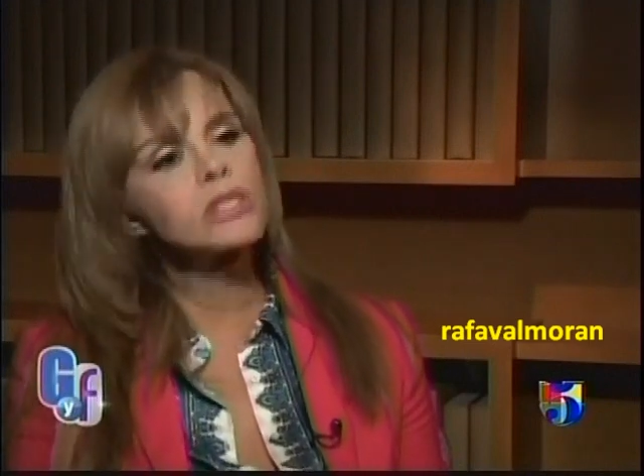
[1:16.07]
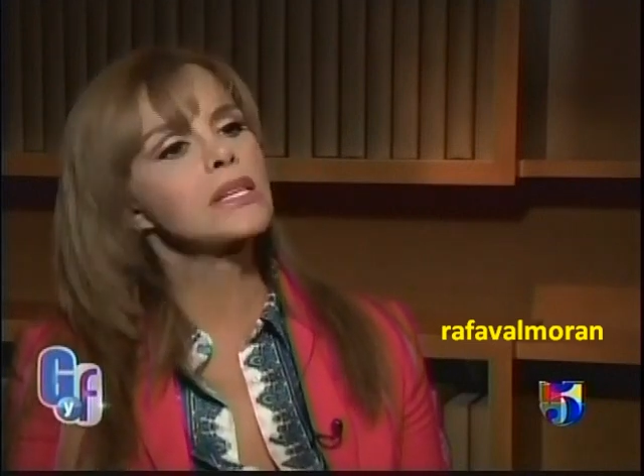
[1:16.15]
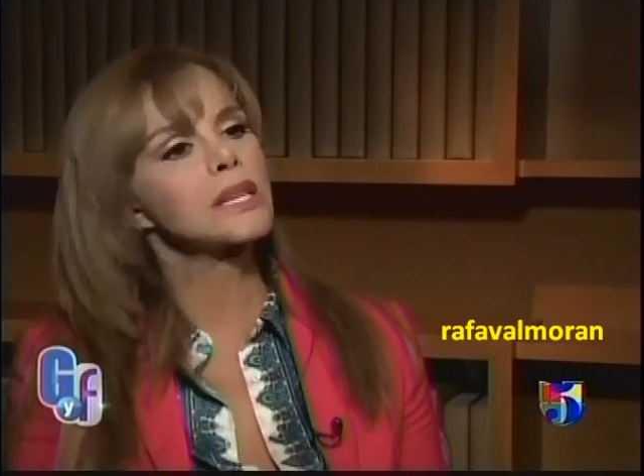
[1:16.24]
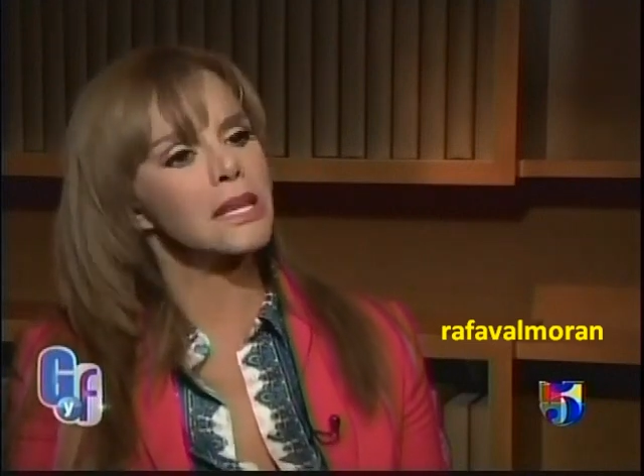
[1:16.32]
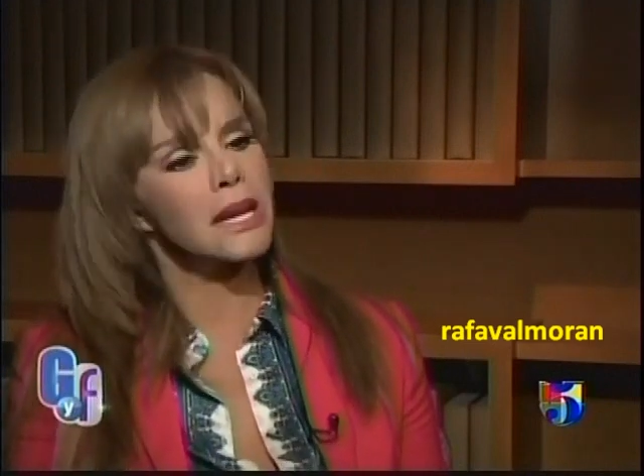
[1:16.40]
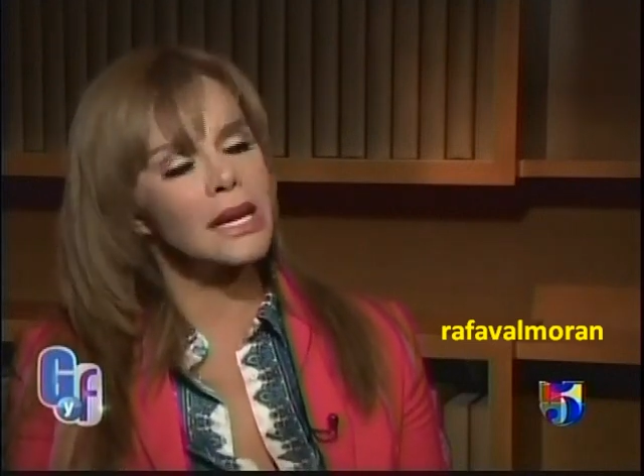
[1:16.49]
se
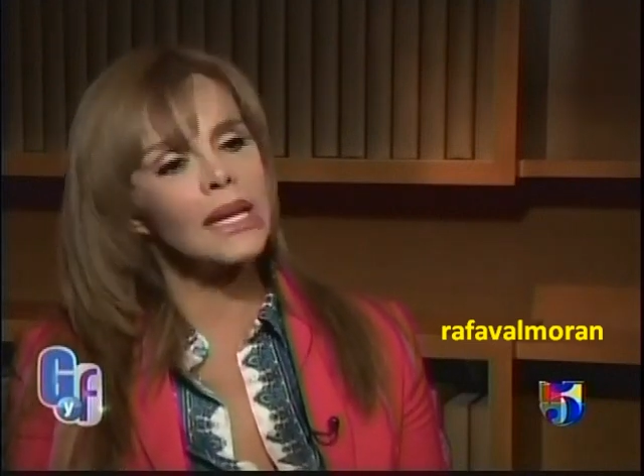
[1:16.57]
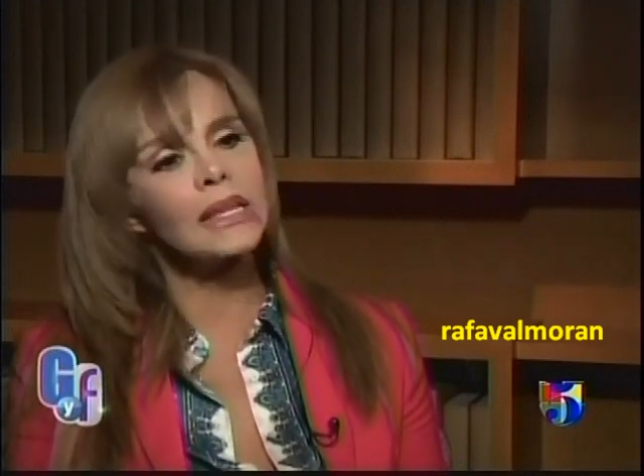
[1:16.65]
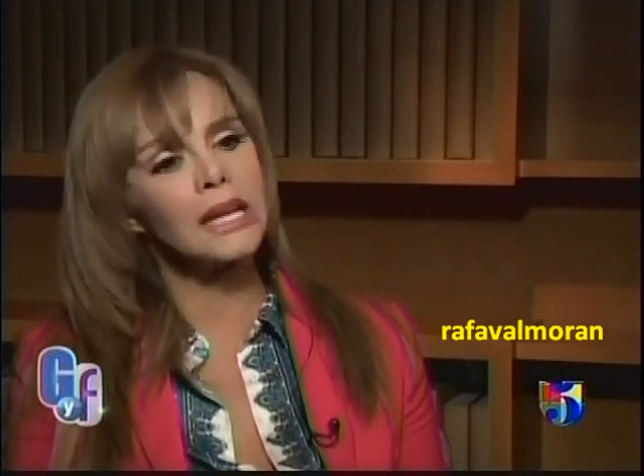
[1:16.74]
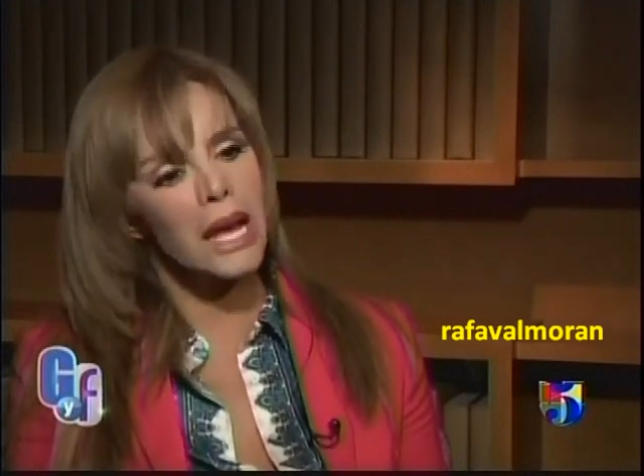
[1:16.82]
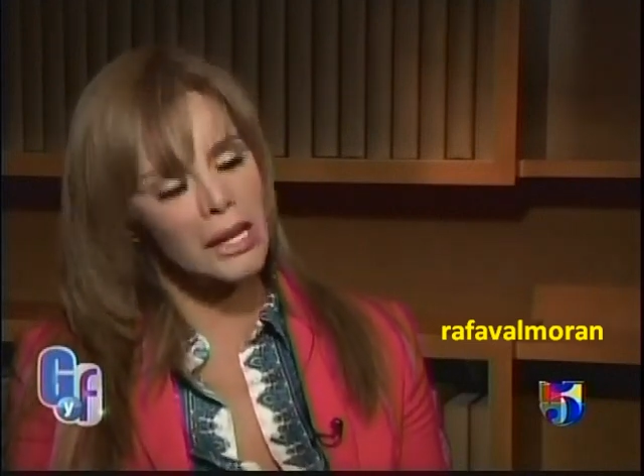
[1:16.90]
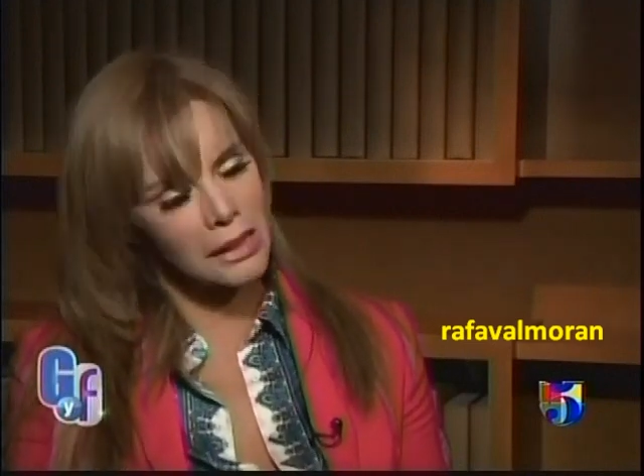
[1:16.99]
tendrá que
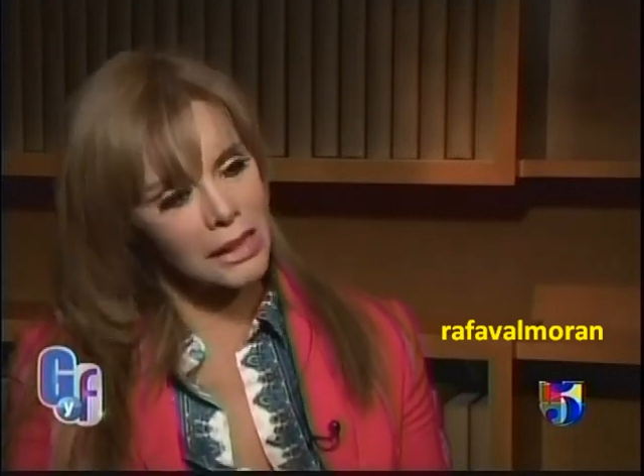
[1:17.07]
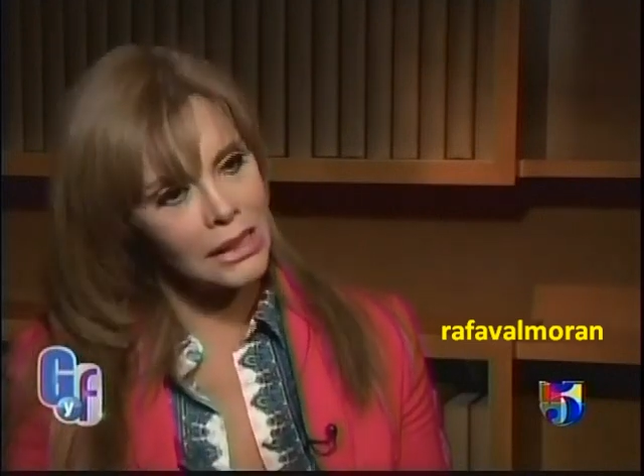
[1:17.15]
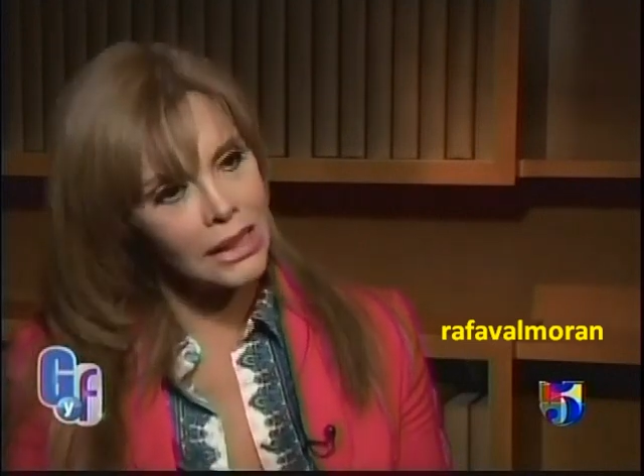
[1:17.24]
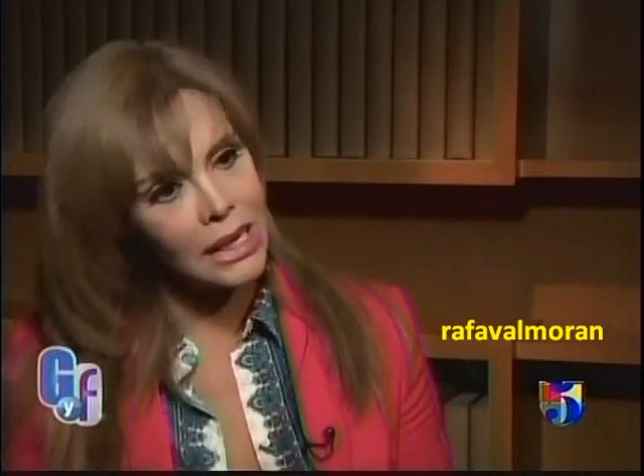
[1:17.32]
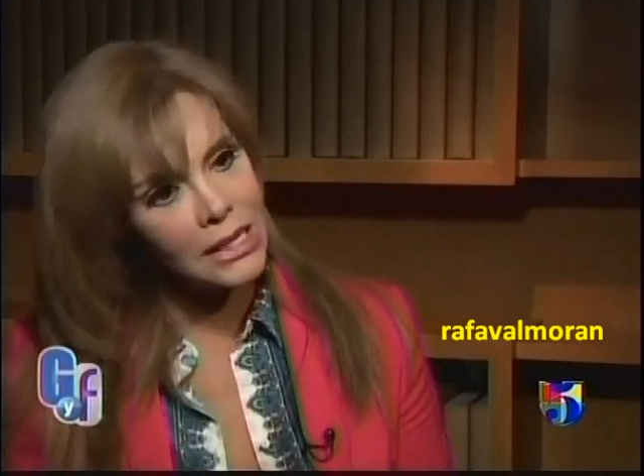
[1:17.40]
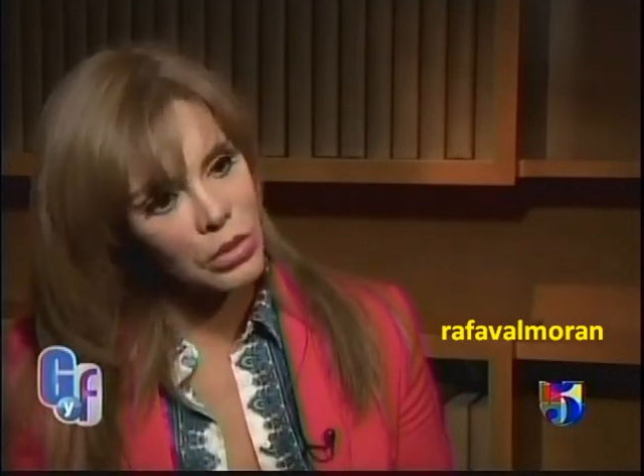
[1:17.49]

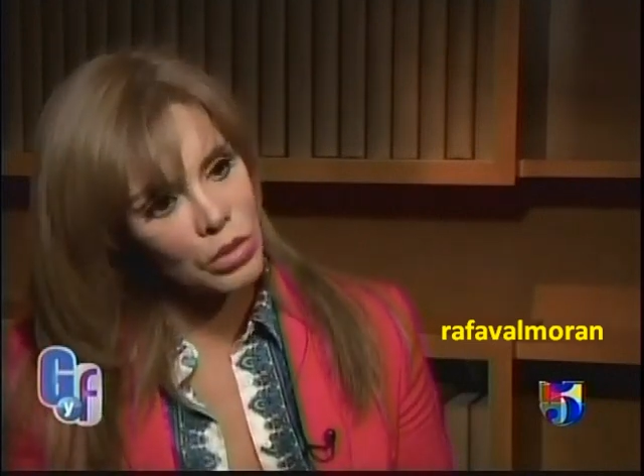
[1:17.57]
atender a las